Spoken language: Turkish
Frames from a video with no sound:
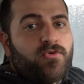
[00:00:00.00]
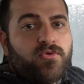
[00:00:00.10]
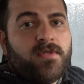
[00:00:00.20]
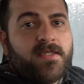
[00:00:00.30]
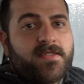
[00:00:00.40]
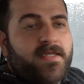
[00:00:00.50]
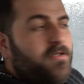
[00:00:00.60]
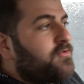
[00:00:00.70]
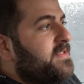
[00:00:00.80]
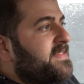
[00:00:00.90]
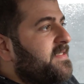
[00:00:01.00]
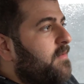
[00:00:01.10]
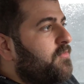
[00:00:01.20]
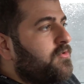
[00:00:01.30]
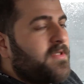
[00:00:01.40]
kullanırken
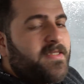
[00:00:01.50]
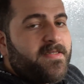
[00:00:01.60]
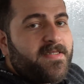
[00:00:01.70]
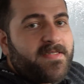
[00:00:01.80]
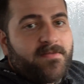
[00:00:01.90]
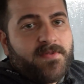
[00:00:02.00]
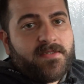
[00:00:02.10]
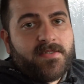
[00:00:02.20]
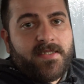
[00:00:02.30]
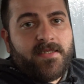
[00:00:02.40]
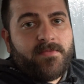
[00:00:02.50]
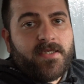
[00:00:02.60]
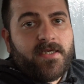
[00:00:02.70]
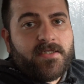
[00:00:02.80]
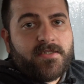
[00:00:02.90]
İstanbul'da nasıl bir deneyimle
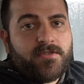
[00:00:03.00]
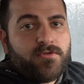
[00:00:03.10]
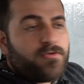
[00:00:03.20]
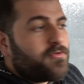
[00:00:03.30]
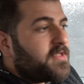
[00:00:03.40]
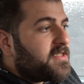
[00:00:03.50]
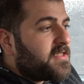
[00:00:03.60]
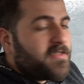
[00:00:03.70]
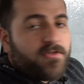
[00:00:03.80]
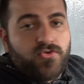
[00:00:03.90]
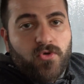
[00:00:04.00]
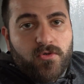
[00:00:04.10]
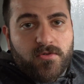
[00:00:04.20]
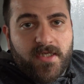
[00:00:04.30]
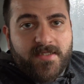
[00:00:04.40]
karşılaşıyorsunuz? Yaşadığınız
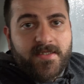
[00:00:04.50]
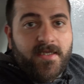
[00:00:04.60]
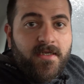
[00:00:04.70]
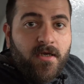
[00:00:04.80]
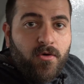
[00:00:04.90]
zorluklar neler?